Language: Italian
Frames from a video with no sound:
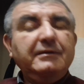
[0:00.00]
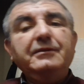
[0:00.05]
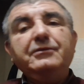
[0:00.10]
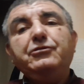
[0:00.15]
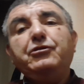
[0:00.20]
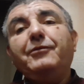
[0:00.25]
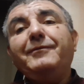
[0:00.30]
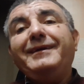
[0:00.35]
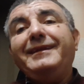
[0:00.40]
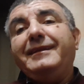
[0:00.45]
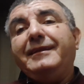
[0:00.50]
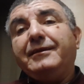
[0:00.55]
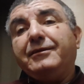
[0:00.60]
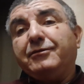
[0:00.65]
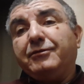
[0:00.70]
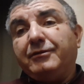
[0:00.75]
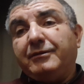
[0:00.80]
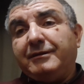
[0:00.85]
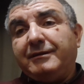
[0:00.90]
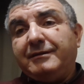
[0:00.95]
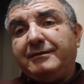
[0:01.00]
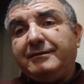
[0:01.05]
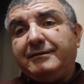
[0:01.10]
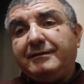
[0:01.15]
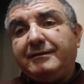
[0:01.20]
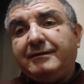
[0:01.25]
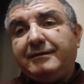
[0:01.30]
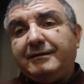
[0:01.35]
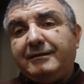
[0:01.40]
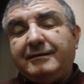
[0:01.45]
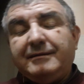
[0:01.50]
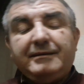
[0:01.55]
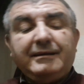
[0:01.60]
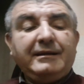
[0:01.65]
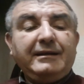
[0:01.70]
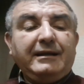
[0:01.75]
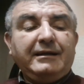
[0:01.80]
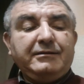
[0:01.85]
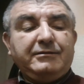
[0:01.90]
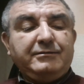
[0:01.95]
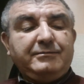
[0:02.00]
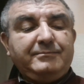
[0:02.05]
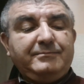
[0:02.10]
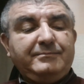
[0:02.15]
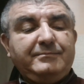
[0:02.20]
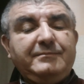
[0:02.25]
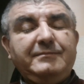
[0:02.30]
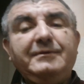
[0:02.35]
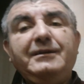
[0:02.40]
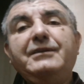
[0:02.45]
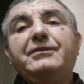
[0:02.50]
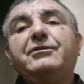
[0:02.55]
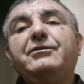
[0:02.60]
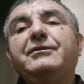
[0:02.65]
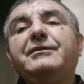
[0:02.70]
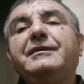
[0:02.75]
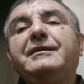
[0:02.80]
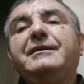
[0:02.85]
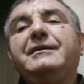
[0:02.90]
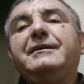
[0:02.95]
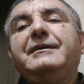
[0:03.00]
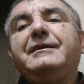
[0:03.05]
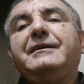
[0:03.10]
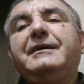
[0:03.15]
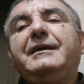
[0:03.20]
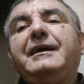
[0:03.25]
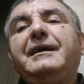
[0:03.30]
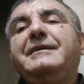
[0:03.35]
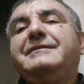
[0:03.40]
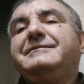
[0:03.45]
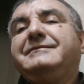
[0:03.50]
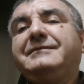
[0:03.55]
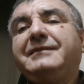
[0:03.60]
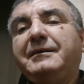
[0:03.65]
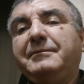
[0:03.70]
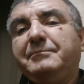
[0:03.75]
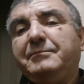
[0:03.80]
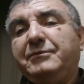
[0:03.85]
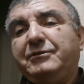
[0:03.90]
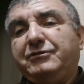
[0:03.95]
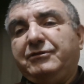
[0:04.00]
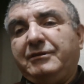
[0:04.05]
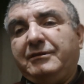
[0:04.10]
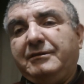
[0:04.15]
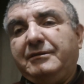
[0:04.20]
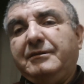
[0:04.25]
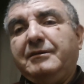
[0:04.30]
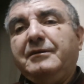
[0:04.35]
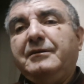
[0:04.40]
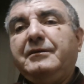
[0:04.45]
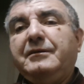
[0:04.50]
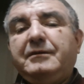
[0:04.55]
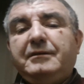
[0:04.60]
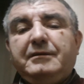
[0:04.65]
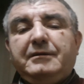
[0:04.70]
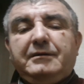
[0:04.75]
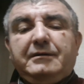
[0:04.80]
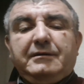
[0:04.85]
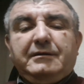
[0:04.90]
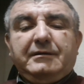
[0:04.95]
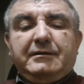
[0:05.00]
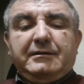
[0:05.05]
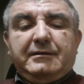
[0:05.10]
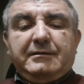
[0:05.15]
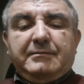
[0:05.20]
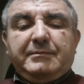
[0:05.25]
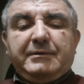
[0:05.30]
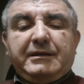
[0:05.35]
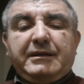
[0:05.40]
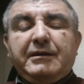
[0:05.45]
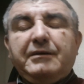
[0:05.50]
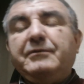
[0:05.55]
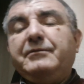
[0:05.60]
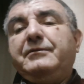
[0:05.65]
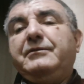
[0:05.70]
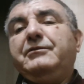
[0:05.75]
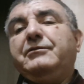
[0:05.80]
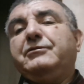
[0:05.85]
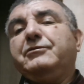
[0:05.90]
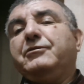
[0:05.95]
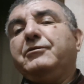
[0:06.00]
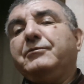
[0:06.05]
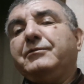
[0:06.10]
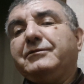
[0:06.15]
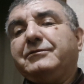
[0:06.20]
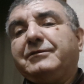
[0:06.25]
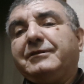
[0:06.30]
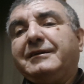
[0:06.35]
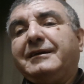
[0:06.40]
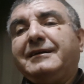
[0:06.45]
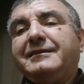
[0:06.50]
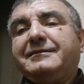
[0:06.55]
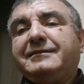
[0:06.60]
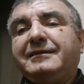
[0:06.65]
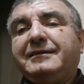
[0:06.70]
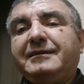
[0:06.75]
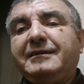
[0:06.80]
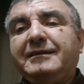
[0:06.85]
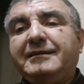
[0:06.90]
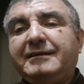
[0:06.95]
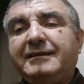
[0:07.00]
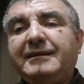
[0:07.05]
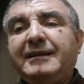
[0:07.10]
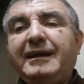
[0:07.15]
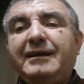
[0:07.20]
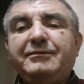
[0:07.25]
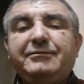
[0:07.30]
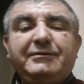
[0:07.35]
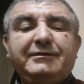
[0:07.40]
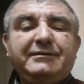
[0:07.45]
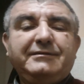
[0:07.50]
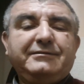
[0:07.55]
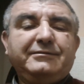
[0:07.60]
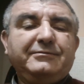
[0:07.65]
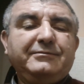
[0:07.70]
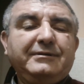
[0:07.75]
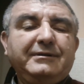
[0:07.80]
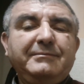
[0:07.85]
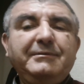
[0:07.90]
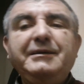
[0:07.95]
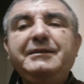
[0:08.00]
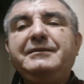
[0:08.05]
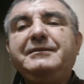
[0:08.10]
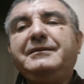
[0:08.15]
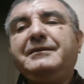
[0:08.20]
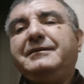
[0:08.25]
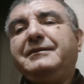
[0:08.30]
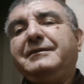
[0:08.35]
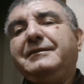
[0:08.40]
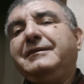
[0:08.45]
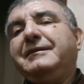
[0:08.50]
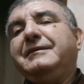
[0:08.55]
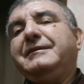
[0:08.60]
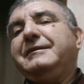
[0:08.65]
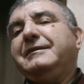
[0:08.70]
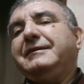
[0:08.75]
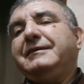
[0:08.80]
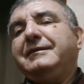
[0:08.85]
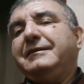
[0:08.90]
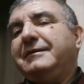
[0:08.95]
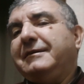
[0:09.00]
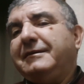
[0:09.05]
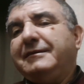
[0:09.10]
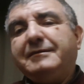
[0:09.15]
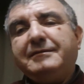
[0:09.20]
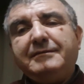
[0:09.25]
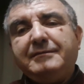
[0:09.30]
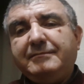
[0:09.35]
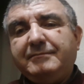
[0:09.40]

Dov'è l'errore, Renato? L'errore è semplice. Perché io dico questo ragazzo che Renato che sicuramente eh,